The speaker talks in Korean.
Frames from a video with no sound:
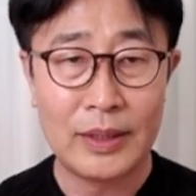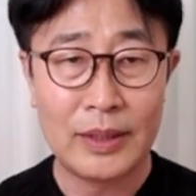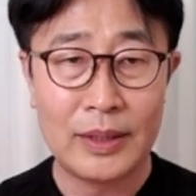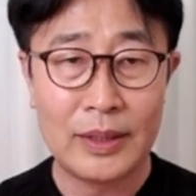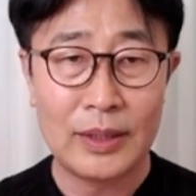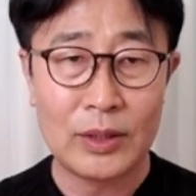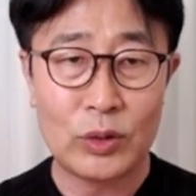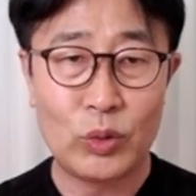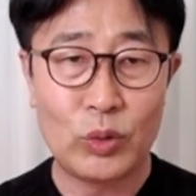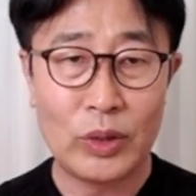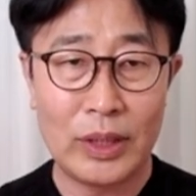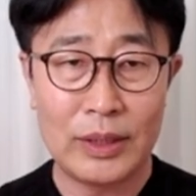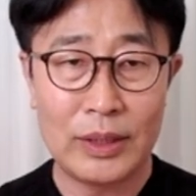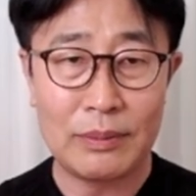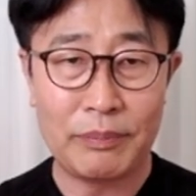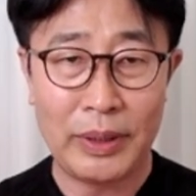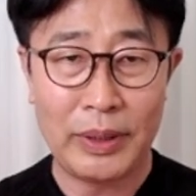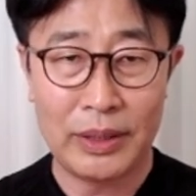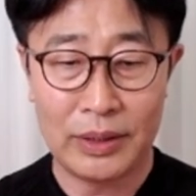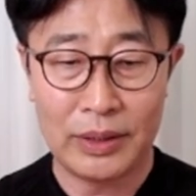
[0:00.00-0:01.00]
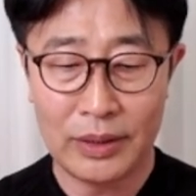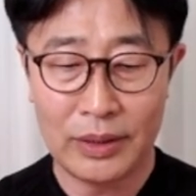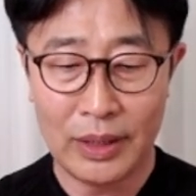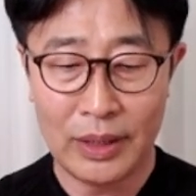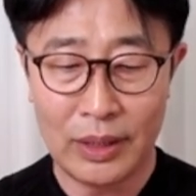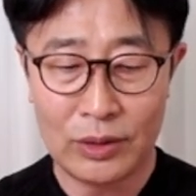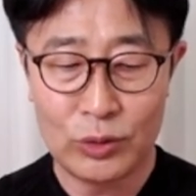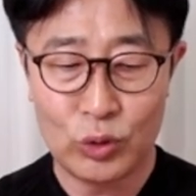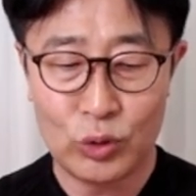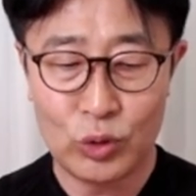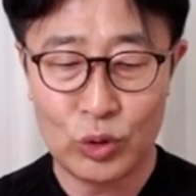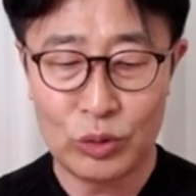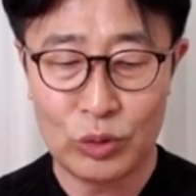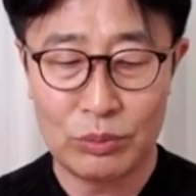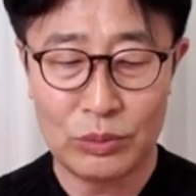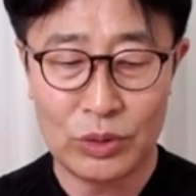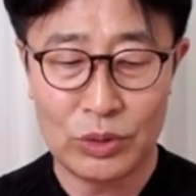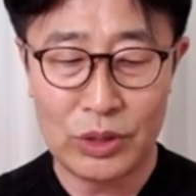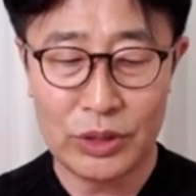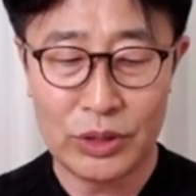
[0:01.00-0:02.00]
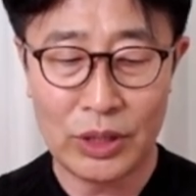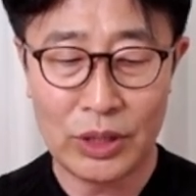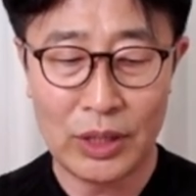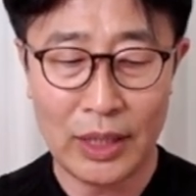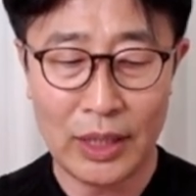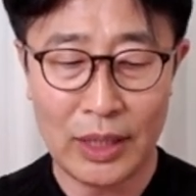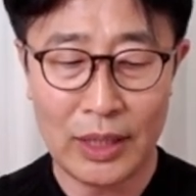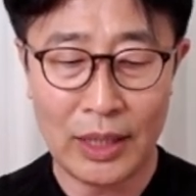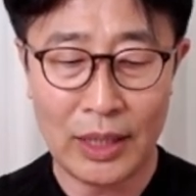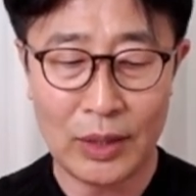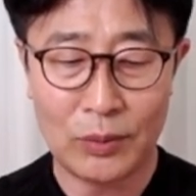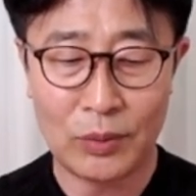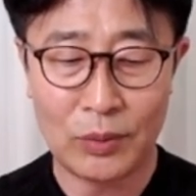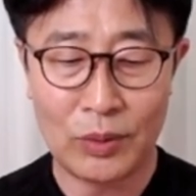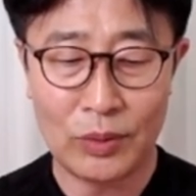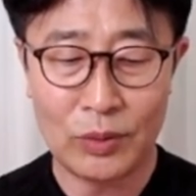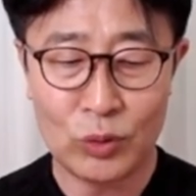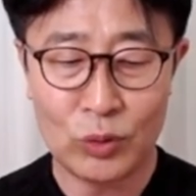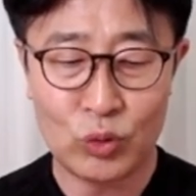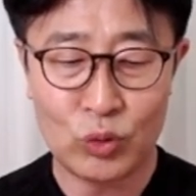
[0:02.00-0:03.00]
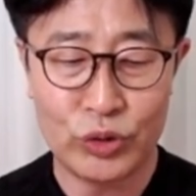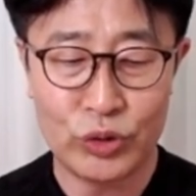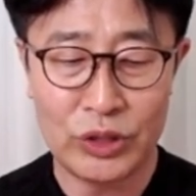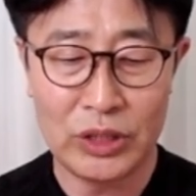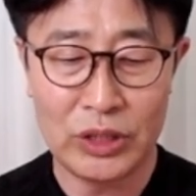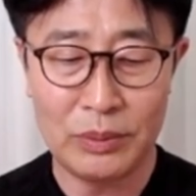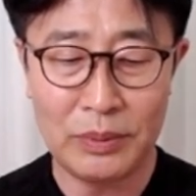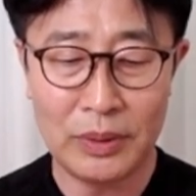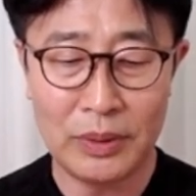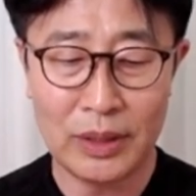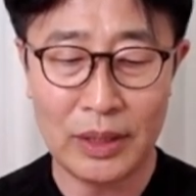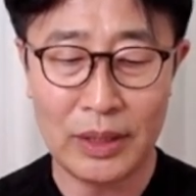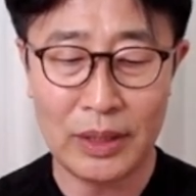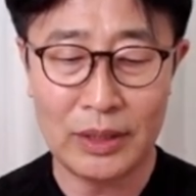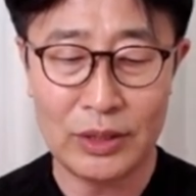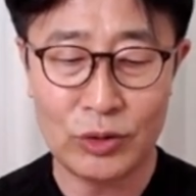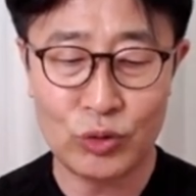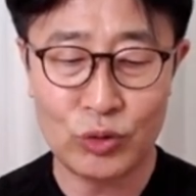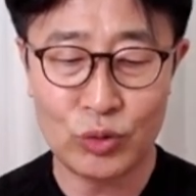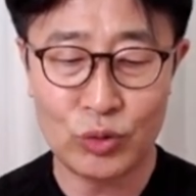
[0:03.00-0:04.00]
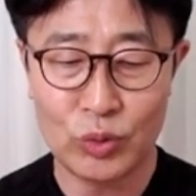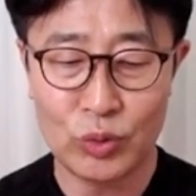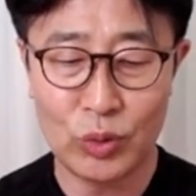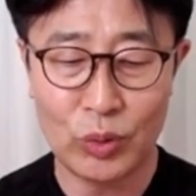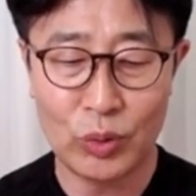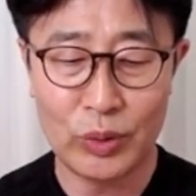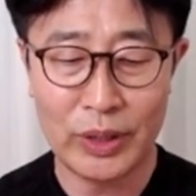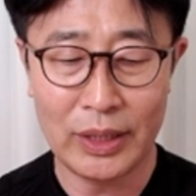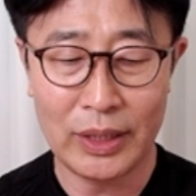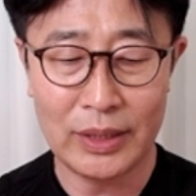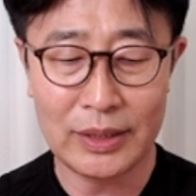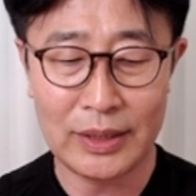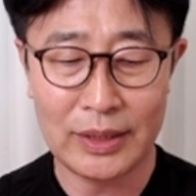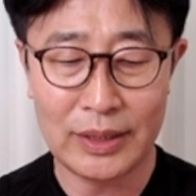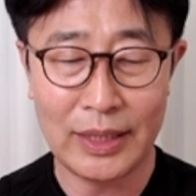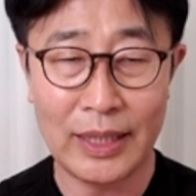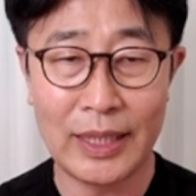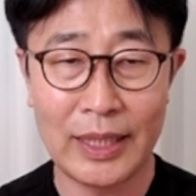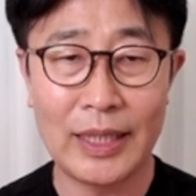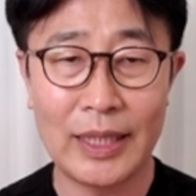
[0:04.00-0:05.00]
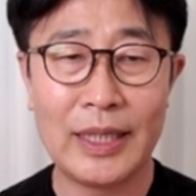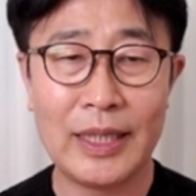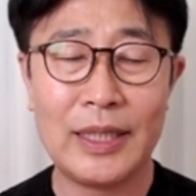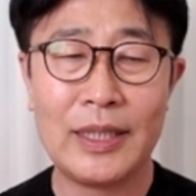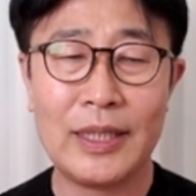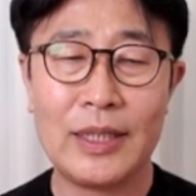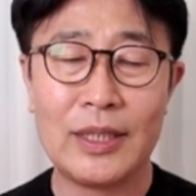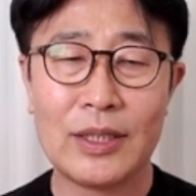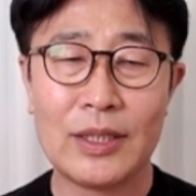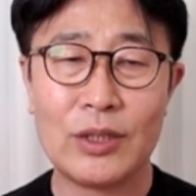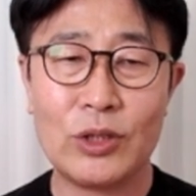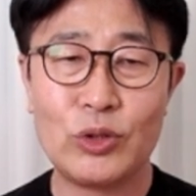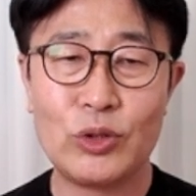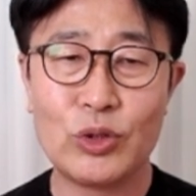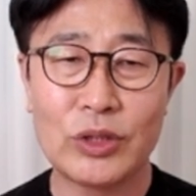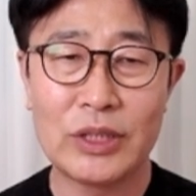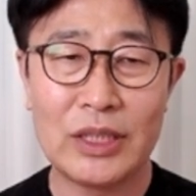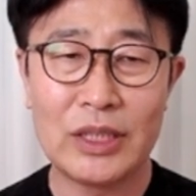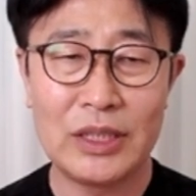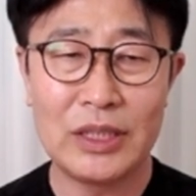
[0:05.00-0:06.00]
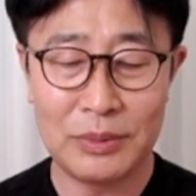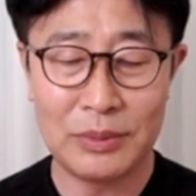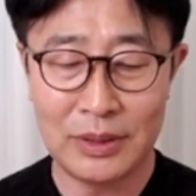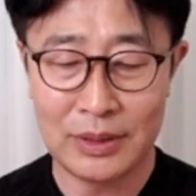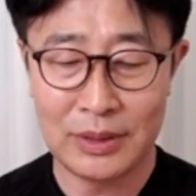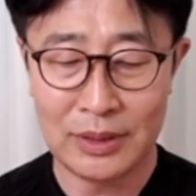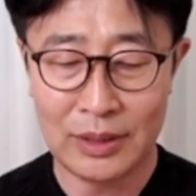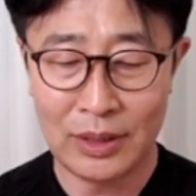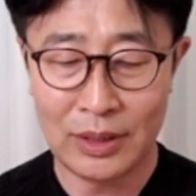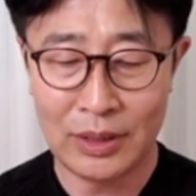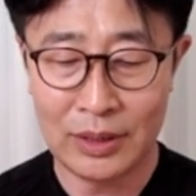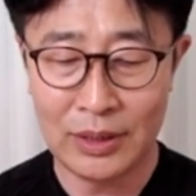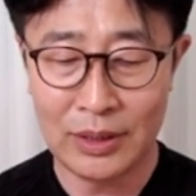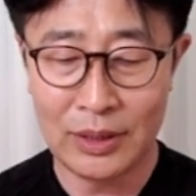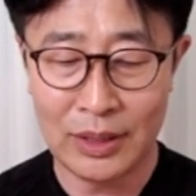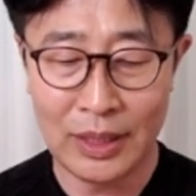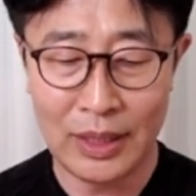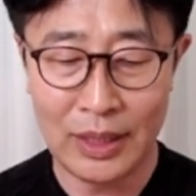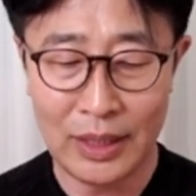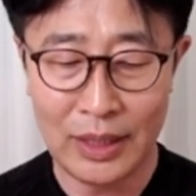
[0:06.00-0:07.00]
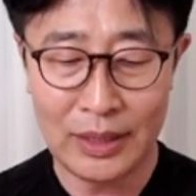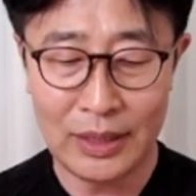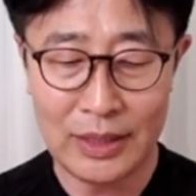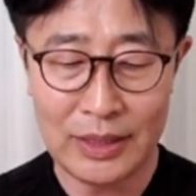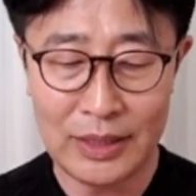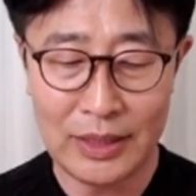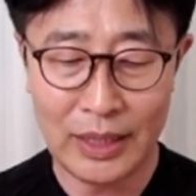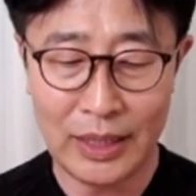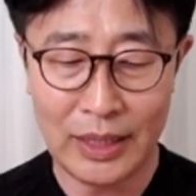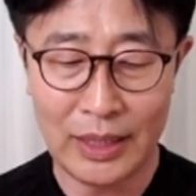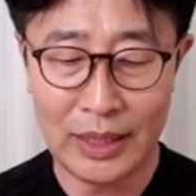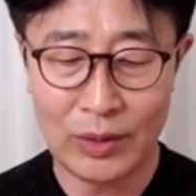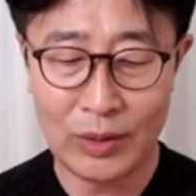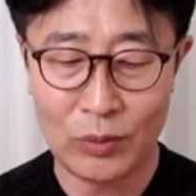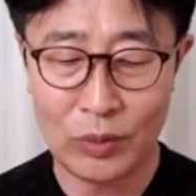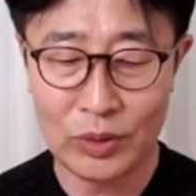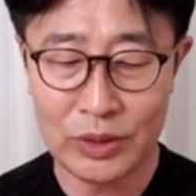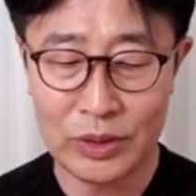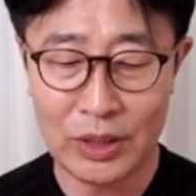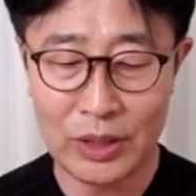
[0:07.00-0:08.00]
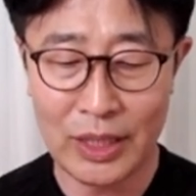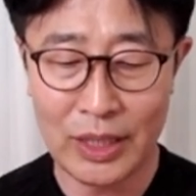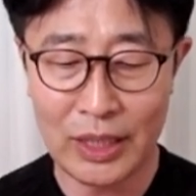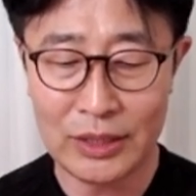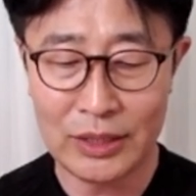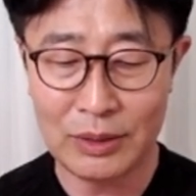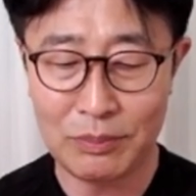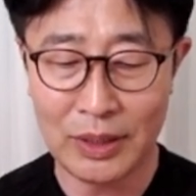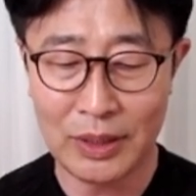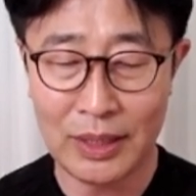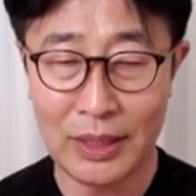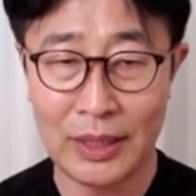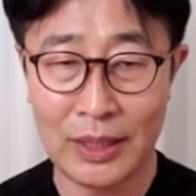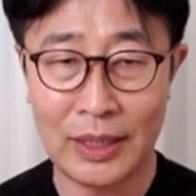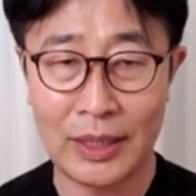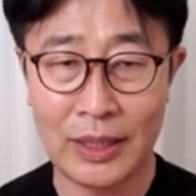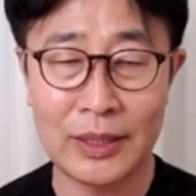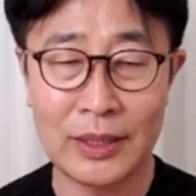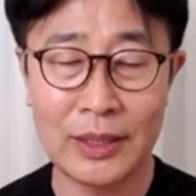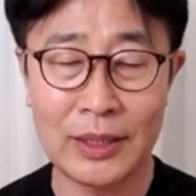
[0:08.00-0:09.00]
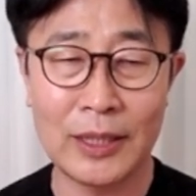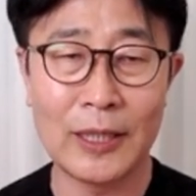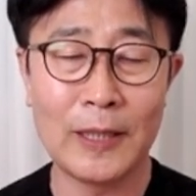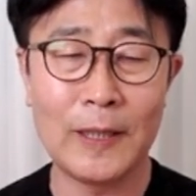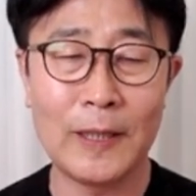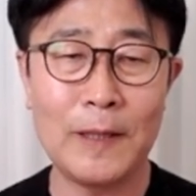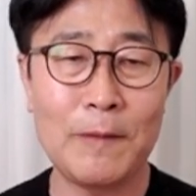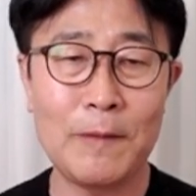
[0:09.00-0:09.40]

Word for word: 그동안 100여 개의 건축물을 설계를 하고 90여 개를 준공을 했는데 건축사님은 어떻게 디자인하고 설계하십니까? 이렇게